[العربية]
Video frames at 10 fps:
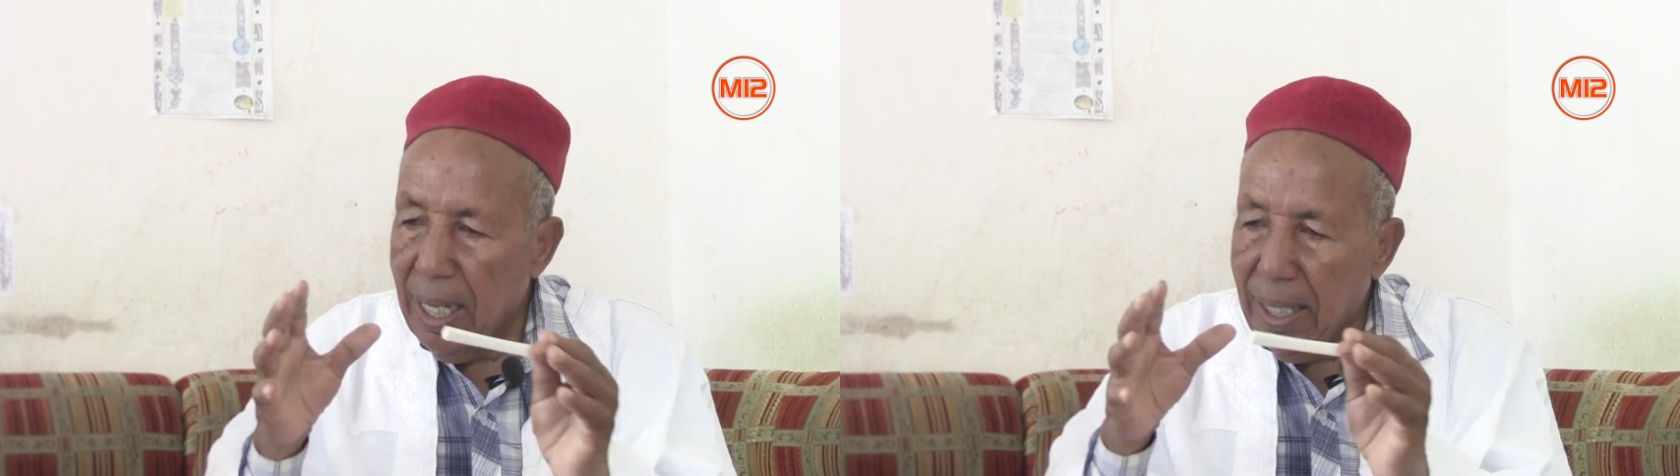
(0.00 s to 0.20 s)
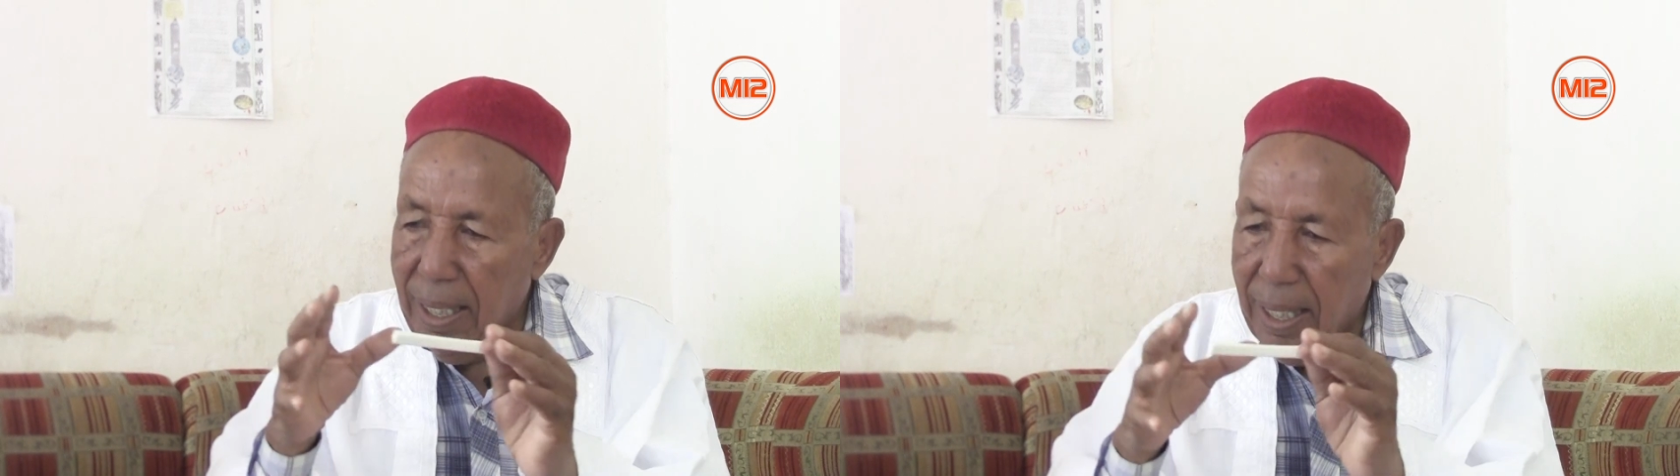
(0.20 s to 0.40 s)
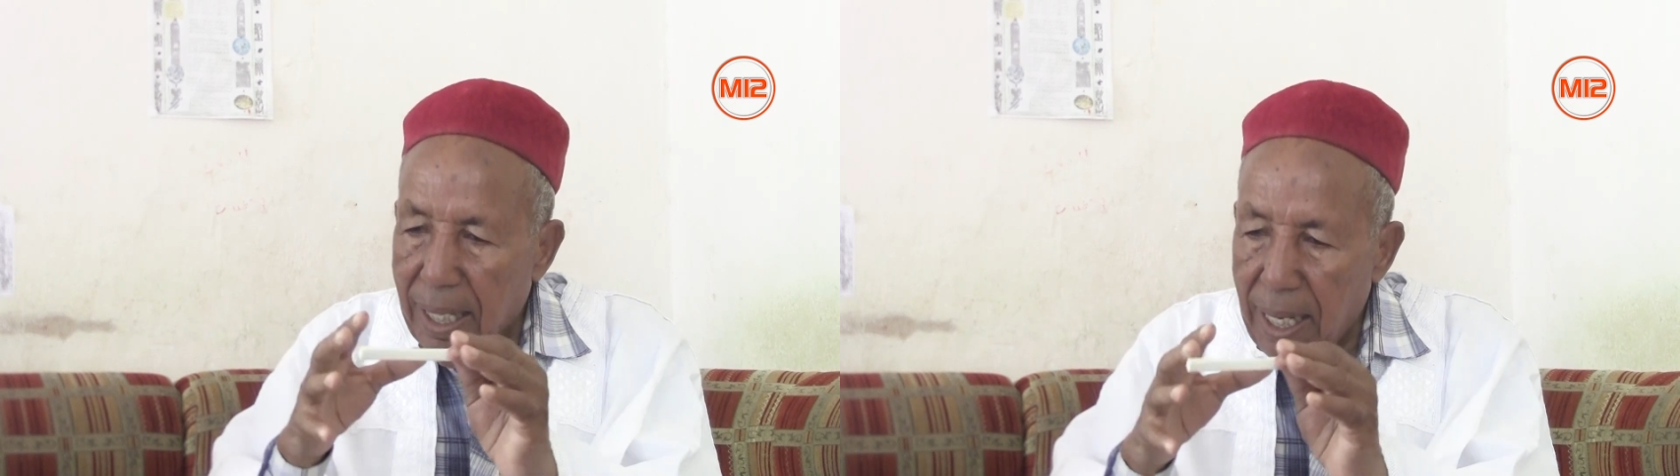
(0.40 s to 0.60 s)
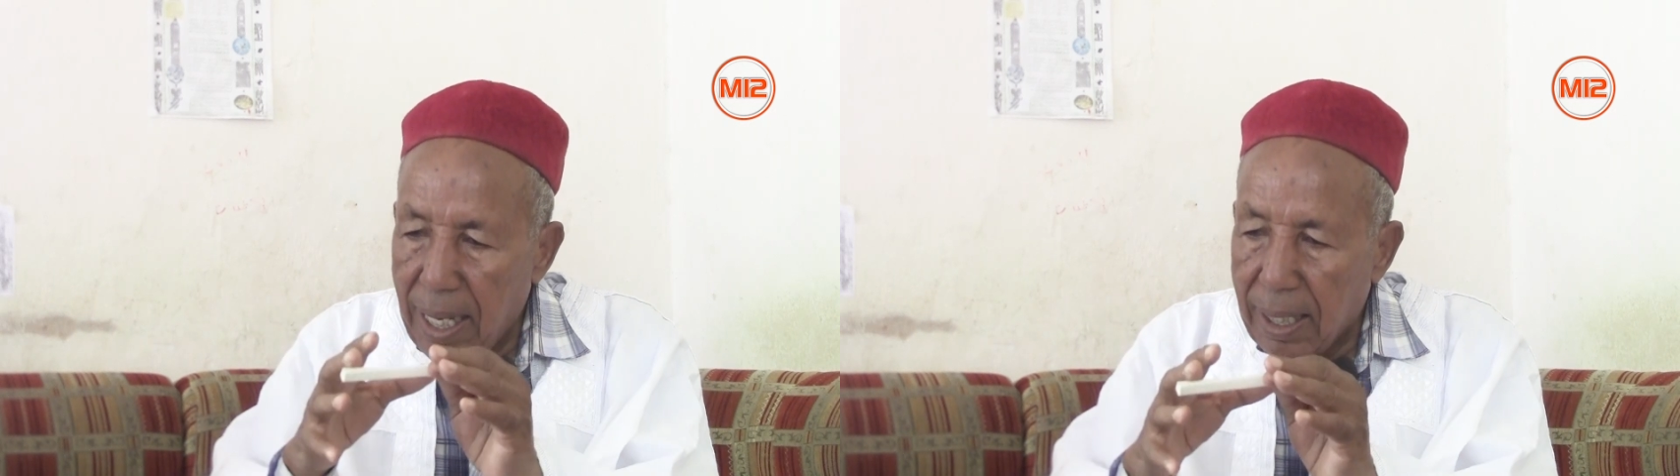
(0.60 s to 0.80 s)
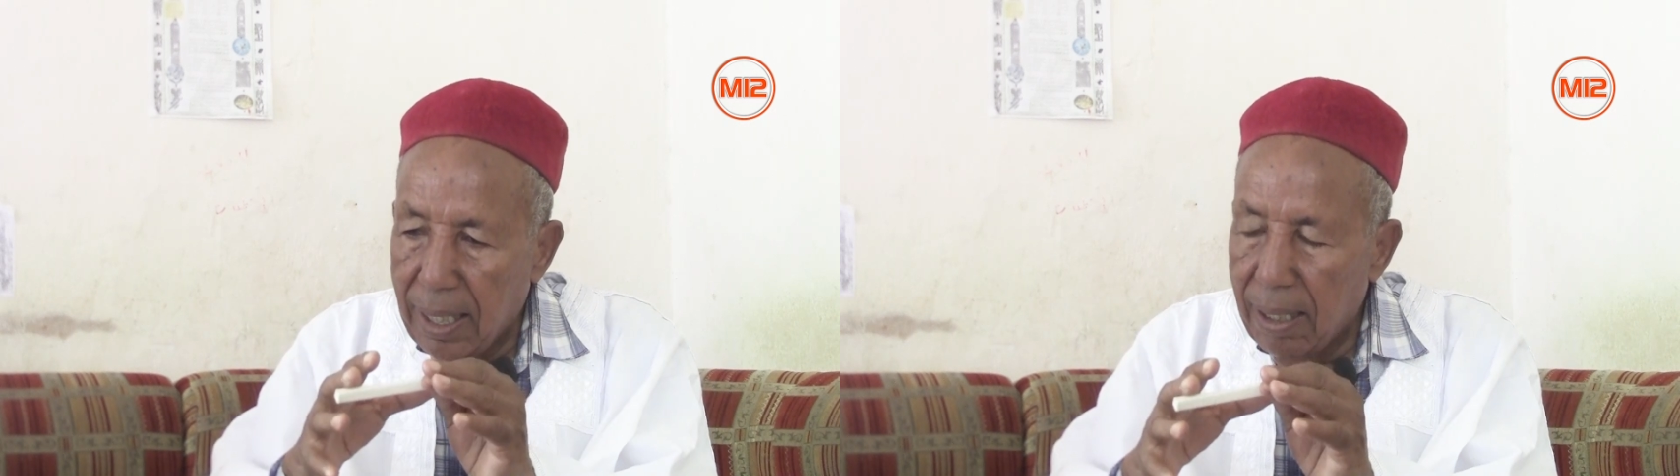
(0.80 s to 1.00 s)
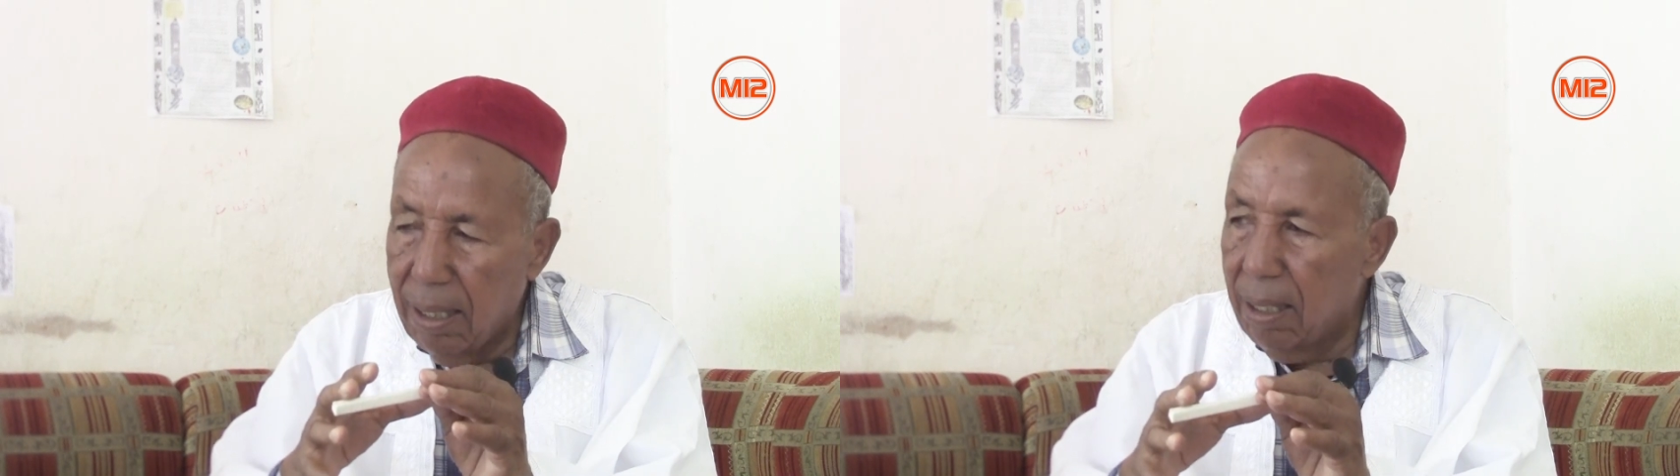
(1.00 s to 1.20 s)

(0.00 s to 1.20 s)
قاعدين كالعاده